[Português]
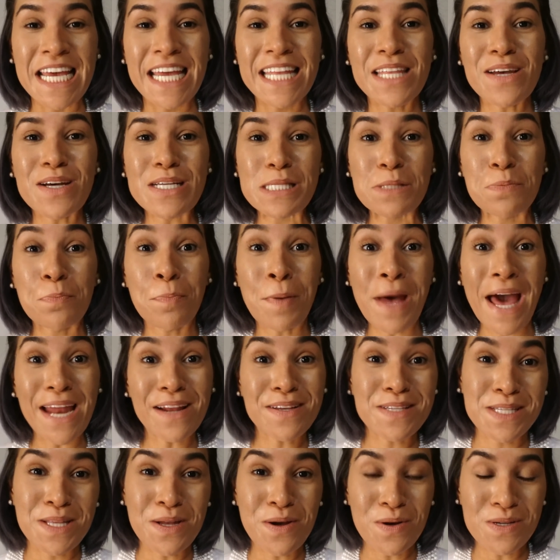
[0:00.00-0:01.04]
Então espero
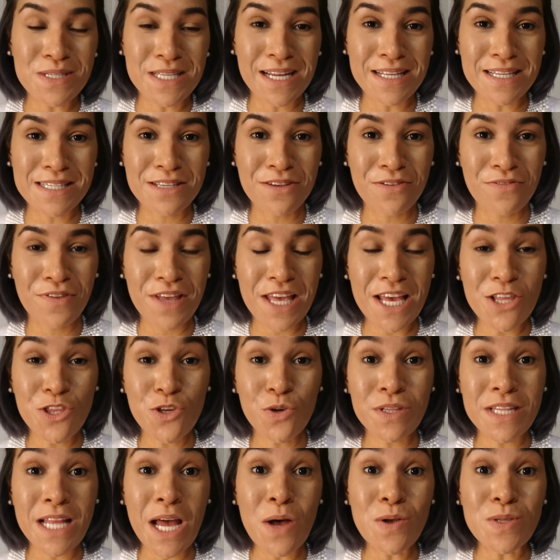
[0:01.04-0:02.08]
que vocês tenham gostado desse
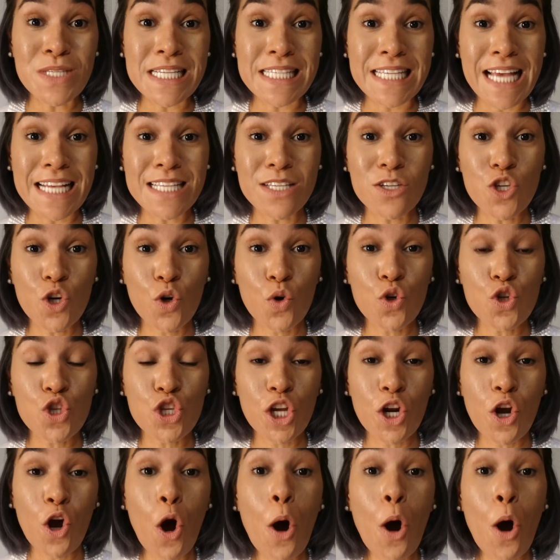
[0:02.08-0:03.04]
vídeo, não se esqueçam de curtir,